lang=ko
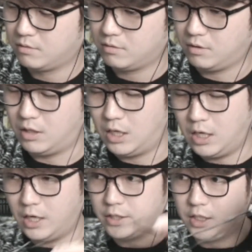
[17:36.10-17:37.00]

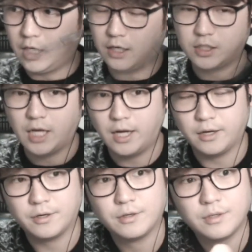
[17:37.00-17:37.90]
아 이게
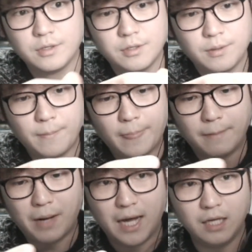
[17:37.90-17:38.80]
그냥
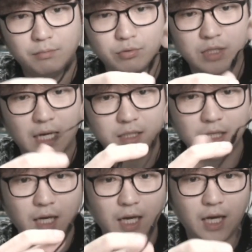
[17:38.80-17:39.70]
바이브
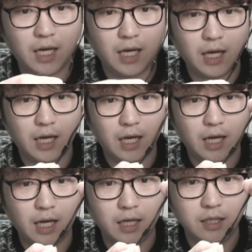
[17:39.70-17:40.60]

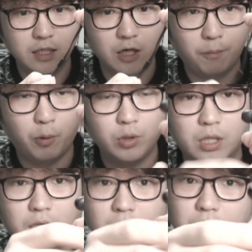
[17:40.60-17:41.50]
자체
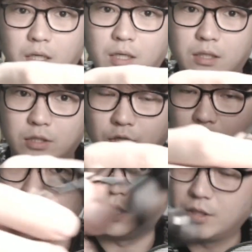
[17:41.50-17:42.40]
이어폰이
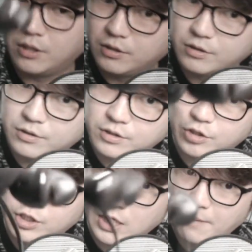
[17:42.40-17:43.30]
들어있네요.
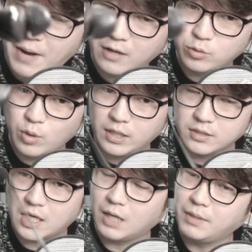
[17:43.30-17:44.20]
이게 방송하는
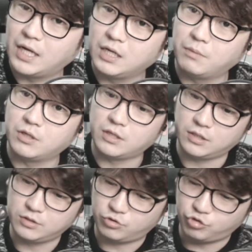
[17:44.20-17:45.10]
사람이
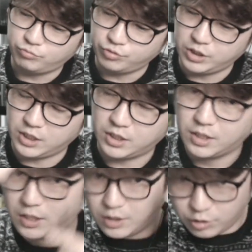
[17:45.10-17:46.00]
아니면은 충분히
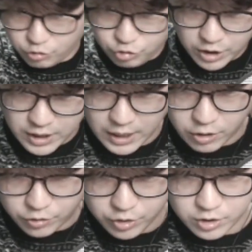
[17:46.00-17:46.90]
뒤에다가
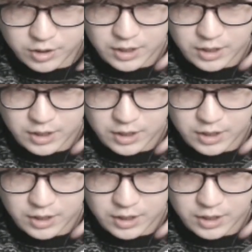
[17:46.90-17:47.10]
연결을